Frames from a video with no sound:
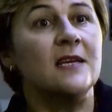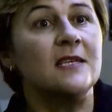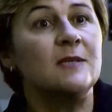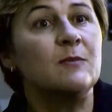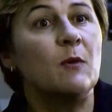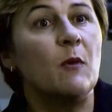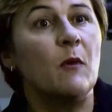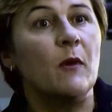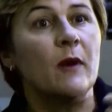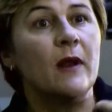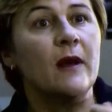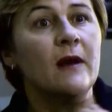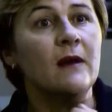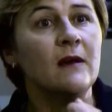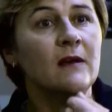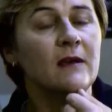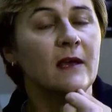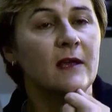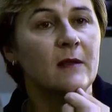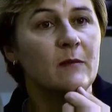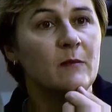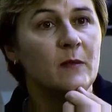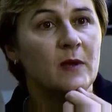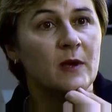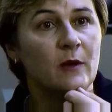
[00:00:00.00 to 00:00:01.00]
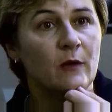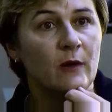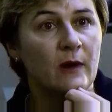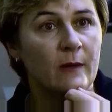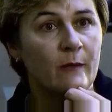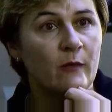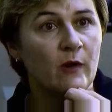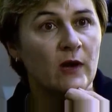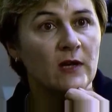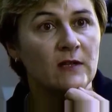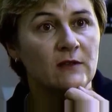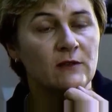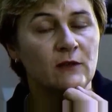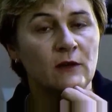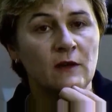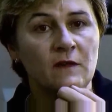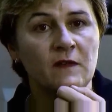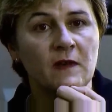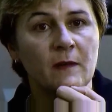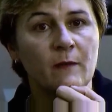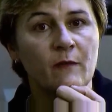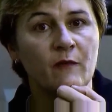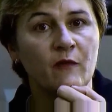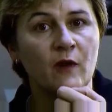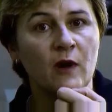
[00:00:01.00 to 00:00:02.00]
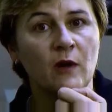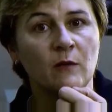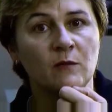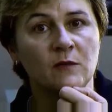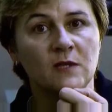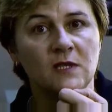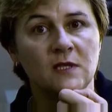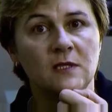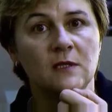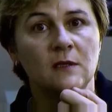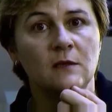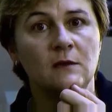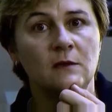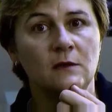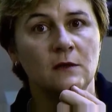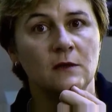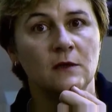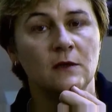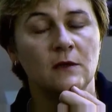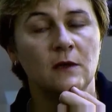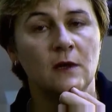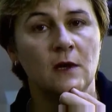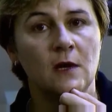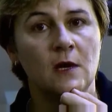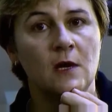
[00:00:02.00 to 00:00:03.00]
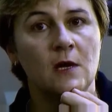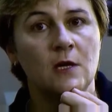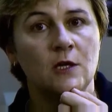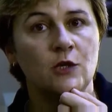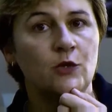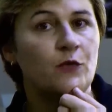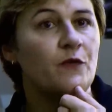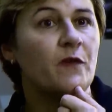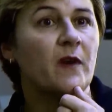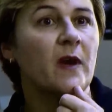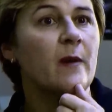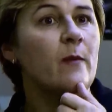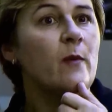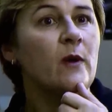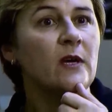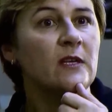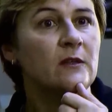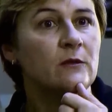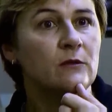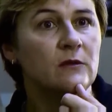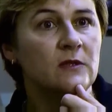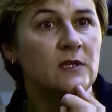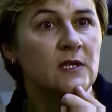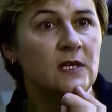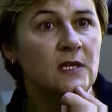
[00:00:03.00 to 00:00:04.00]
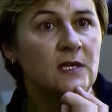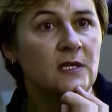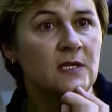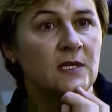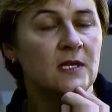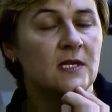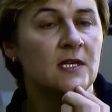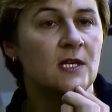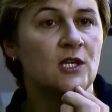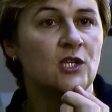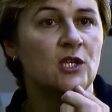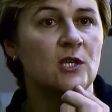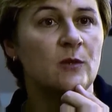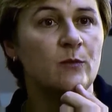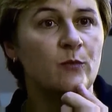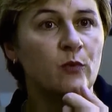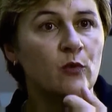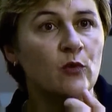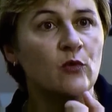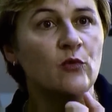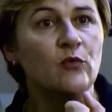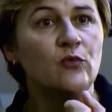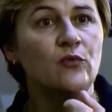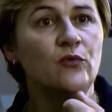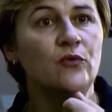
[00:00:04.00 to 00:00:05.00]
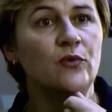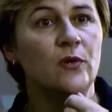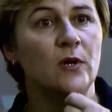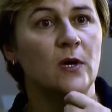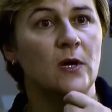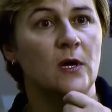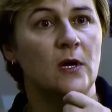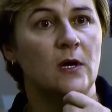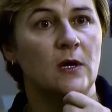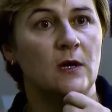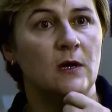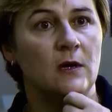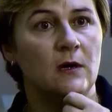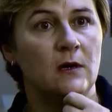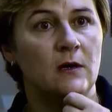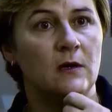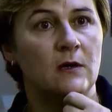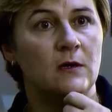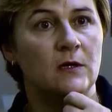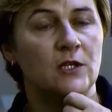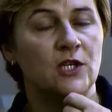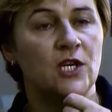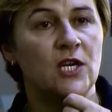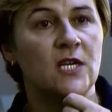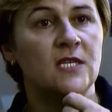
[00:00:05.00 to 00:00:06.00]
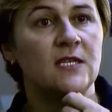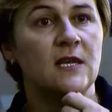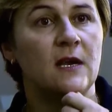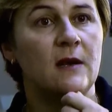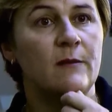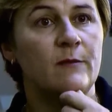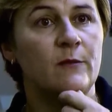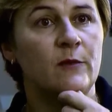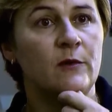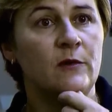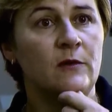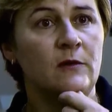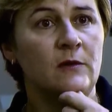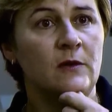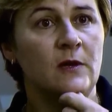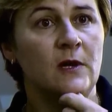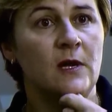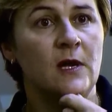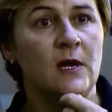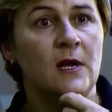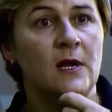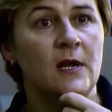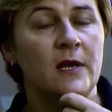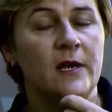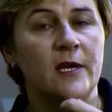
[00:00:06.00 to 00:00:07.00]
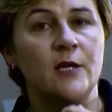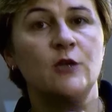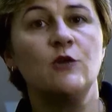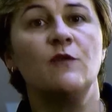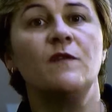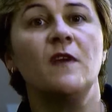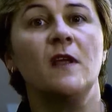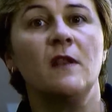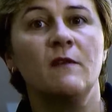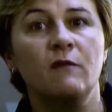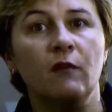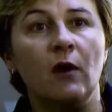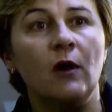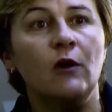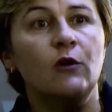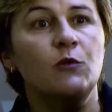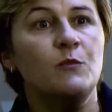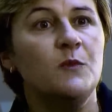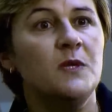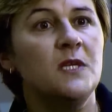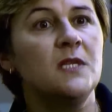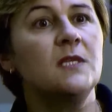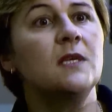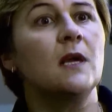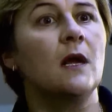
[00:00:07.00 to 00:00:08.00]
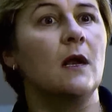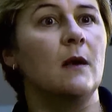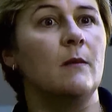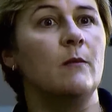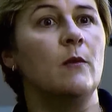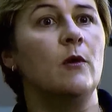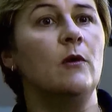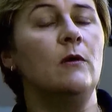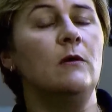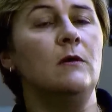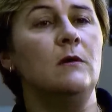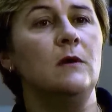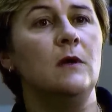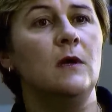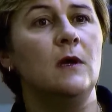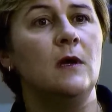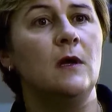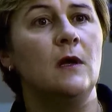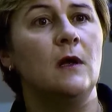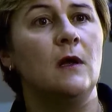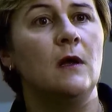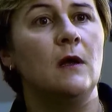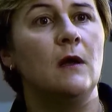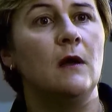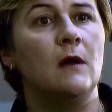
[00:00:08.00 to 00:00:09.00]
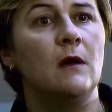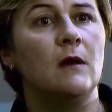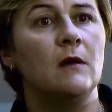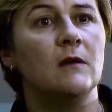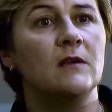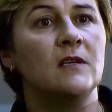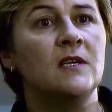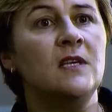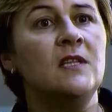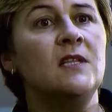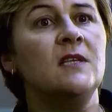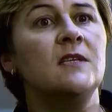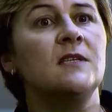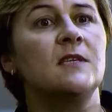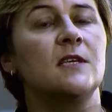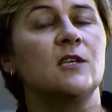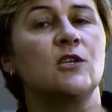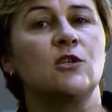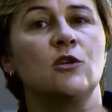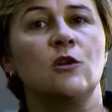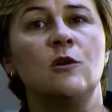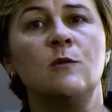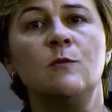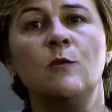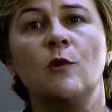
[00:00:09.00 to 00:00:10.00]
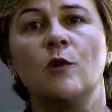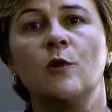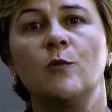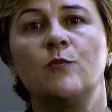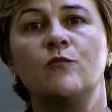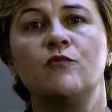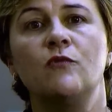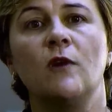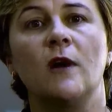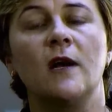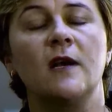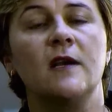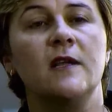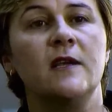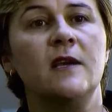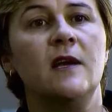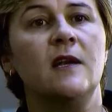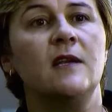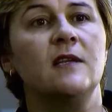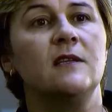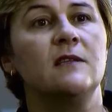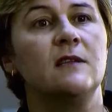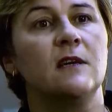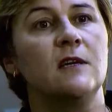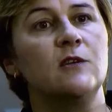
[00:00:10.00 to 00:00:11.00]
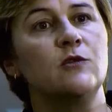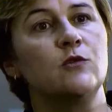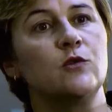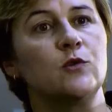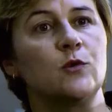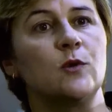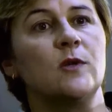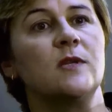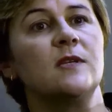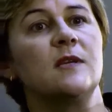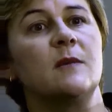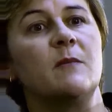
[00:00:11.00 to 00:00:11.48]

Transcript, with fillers: à ce moment-là qu'un de mes collaborateurs vient me voir en me disant euh, Je suis vraiment étonné, ça s'agite beaucoup euh, chez les Allemands. Et je viens de voir le ministre allemand euh, quitter sa chambre pour aller à l'étage où sont les